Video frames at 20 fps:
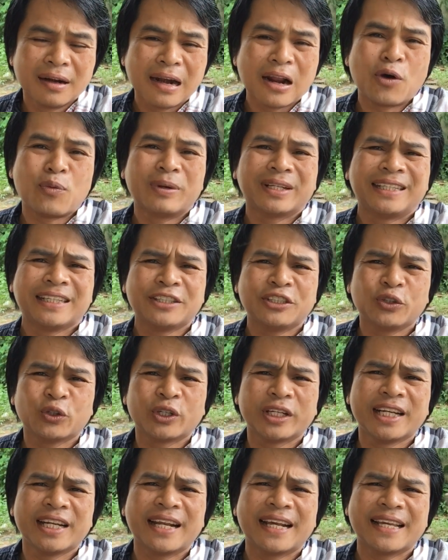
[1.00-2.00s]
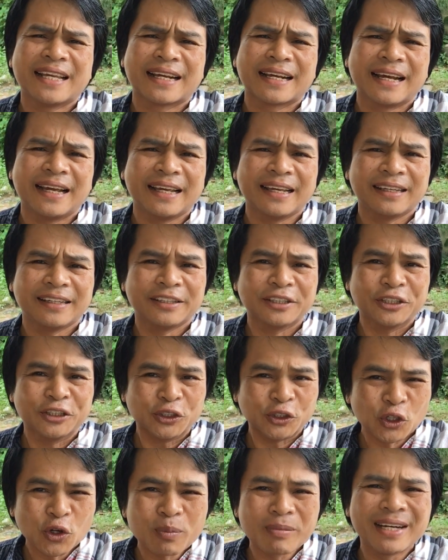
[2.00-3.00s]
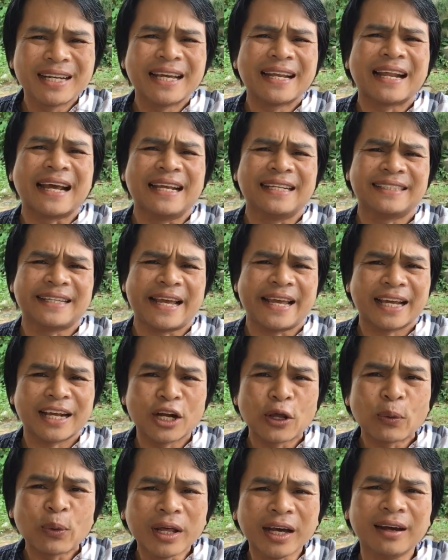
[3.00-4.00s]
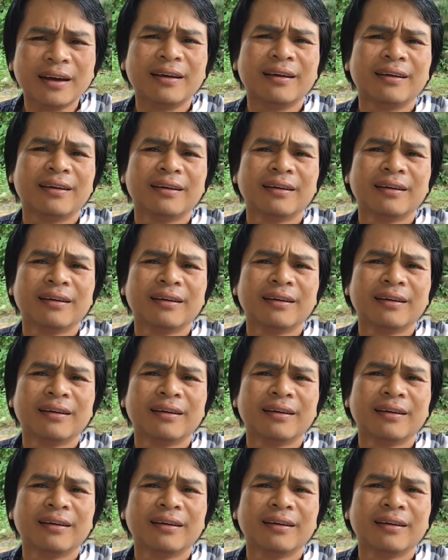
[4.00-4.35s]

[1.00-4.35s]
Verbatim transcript: เรามาถึงจุดนี้ได้ยังไงต้องมาเรียนหายใจกันแล้วเหรอ